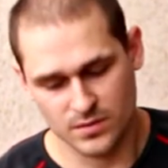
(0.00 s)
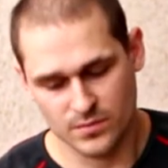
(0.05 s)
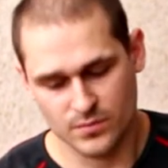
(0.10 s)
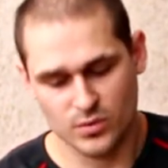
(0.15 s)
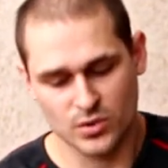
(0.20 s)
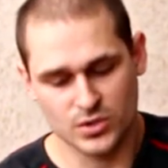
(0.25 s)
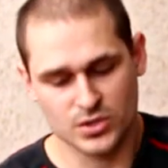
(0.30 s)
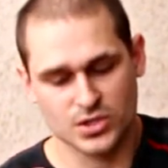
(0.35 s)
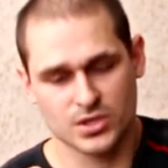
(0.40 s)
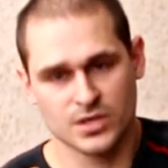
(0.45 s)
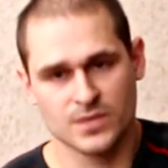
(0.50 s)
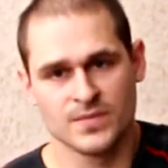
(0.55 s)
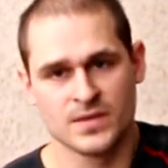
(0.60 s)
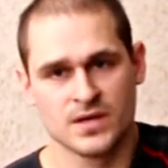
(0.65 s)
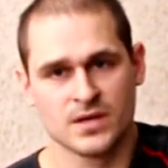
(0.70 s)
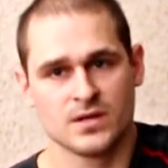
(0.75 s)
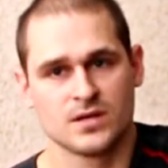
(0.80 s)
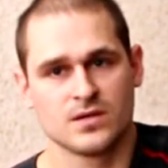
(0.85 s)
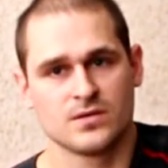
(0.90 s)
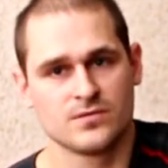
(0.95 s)
больше
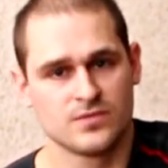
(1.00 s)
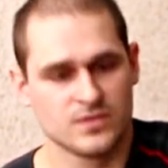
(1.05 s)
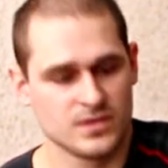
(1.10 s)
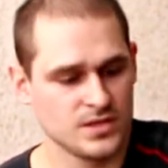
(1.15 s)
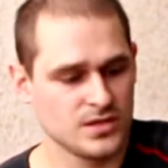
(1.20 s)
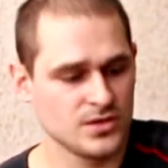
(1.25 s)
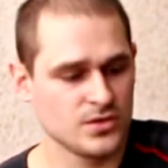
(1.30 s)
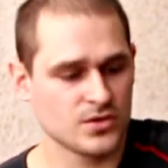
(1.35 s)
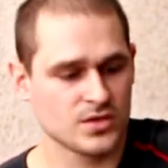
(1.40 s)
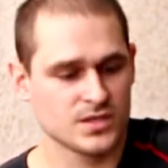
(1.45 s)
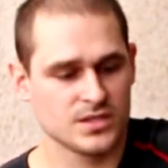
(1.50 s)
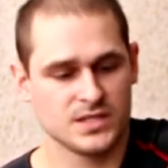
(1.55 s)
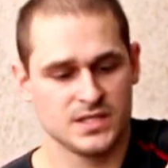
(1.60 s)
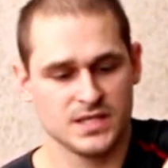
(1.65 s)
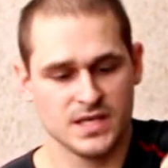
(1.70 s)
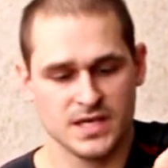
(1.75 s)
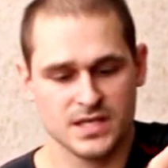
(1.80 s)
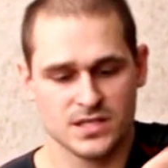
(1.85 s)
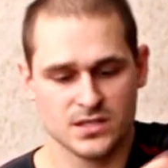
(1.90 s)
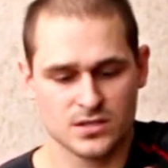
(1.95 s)
вы ее
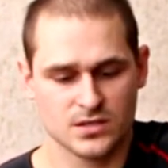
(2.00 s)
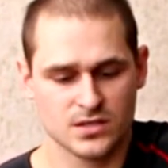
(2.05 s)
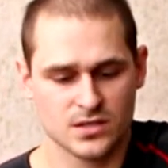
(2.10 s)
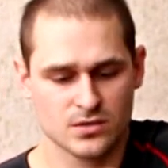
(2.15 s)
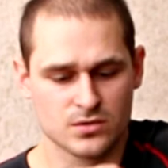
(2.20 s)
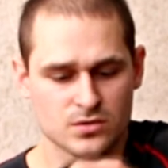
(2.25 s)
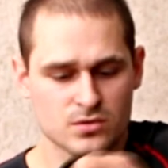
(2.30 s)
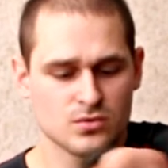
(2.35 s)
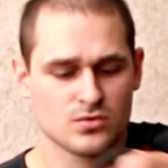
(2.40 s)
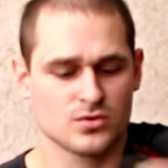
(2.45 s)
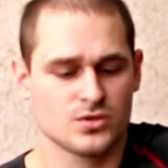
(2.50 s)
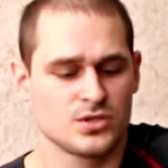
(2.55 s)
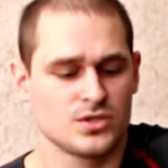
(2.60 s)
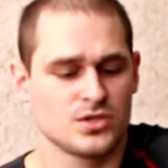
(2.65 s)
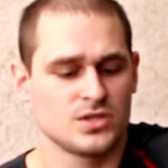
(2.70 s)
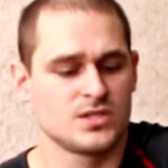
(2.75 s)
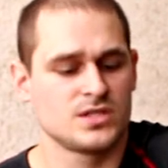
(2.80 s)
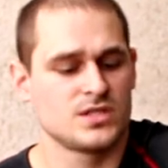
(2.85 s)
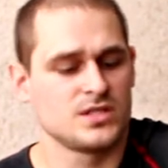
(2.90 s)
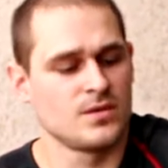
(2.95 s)
растянете или
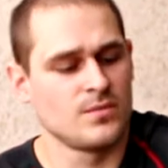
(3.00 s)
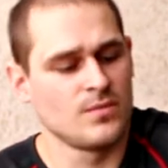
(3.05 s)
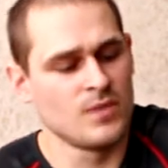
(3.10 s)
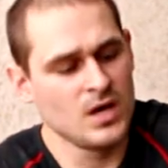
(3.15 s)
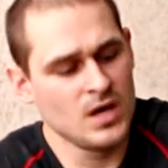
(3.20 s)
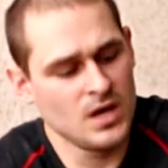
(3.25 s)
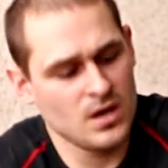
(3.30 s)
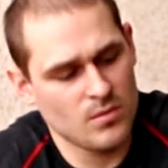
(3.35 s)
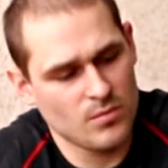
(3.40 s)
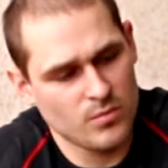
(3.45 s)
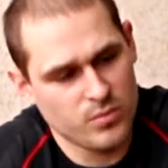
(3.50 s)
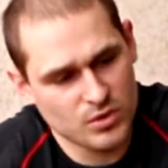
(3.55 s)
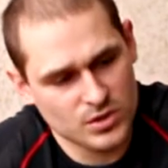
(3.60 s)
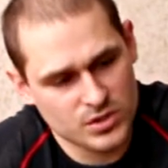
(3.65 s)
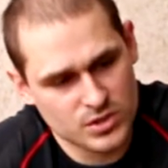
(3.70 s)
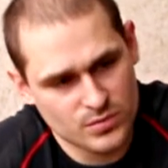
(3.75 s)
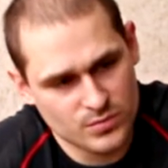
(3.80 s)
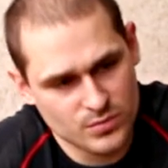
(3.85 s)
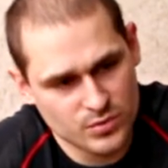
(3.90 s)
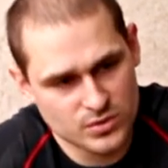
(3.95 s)
сложите, тем
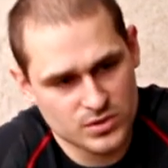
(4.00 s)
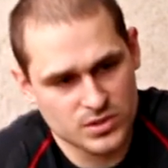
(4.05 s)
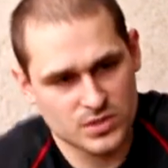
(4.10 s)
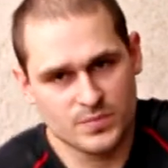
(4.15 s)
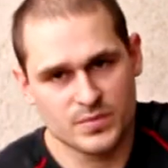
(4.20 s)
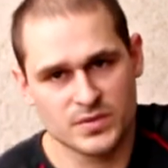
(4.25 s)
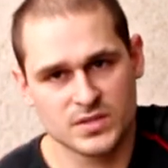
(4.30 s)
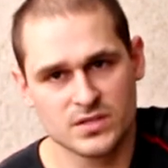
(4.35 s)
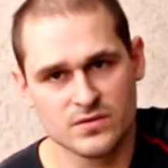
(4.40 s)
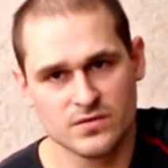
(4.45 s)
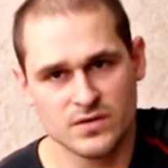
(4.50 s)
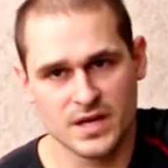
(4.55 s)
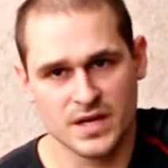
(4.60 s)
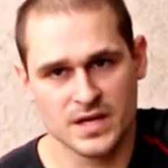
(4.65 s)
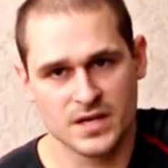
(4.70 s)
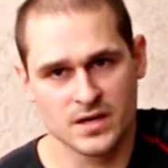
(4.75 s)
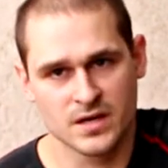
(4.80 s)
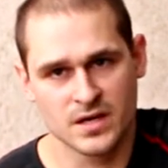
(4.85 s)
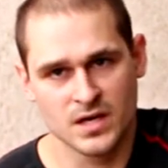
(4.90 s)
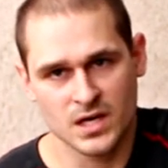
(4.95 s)
больше будет
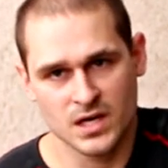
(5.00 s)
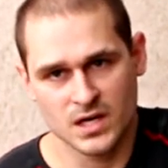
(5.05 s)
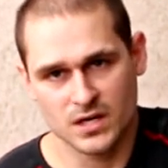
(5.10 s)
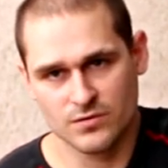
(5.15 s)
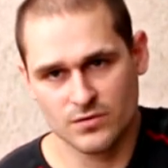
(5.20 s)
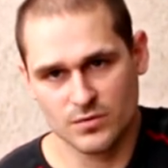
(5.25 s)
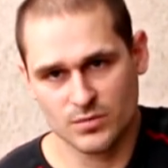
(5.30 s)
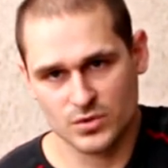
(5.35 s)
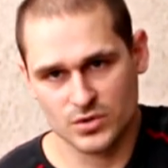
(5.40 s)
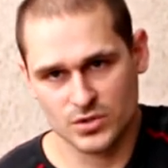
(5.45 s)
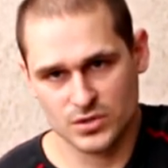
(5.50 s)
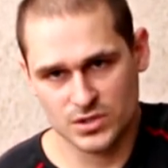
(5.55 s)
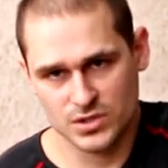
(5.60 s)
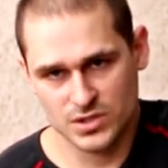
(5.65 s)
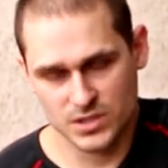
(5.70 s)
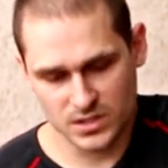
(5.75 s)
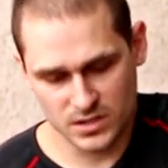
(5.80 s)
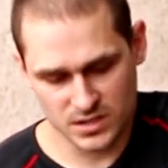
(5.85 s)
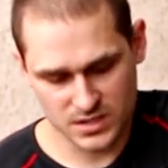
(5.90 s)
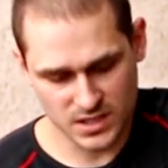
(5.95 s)
сопротивление. И вы можете
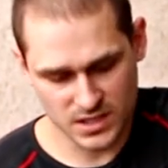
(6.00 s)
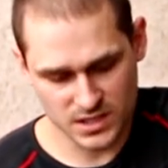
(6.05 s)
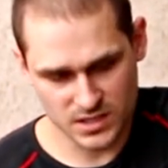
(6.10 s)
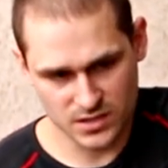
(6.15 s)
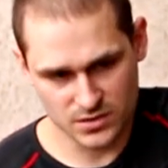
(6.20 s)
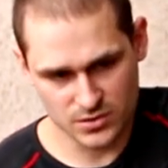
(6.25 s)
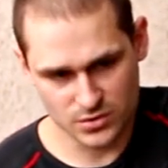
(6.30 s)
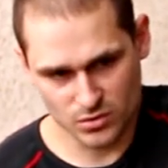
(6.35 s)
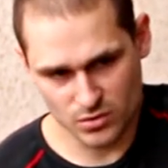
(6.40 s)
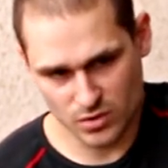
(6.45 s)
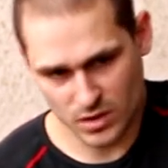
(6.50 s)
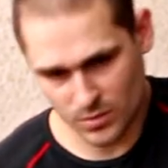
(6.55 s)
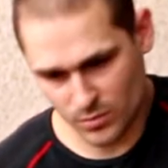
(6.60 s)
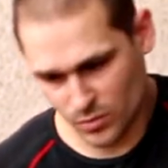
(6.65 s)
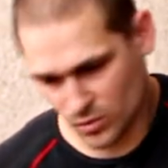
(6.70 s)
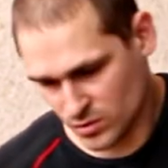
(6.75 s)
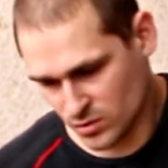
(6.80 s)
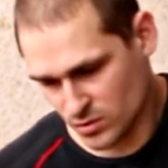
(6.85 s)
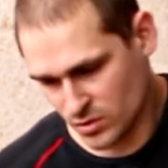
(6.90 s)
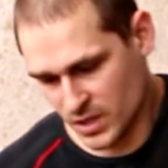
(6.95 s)
делать различную
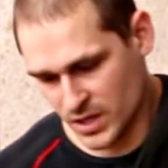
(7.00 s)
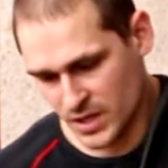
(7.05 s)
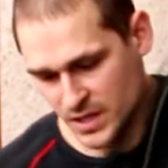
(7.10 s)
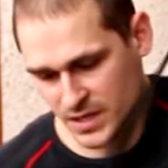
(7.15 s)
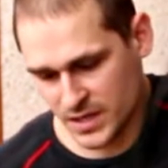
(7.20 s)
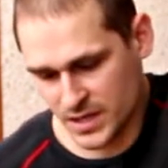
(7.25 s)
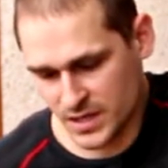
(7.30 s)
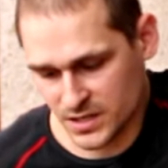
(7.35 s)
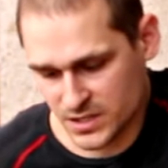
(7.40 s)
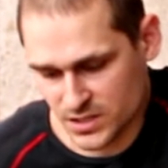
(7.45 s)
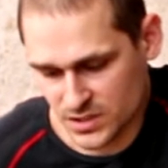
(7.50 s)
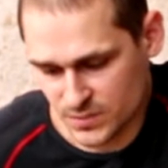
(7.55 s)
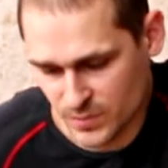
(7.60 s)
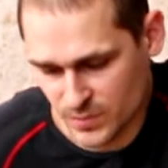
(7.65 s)
работу. Я сейчас